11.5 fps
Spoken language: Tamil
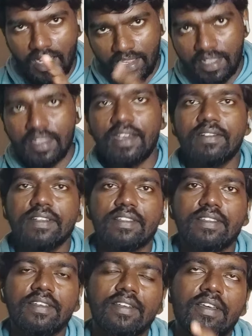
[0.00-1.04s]
அதை தான்
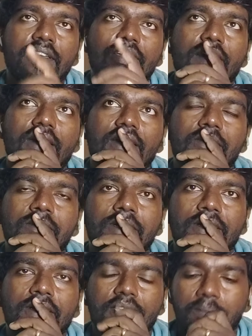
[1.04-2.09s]
வந்து நம்ம
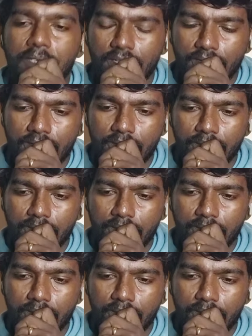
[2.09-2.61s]
இந்த படத்தில்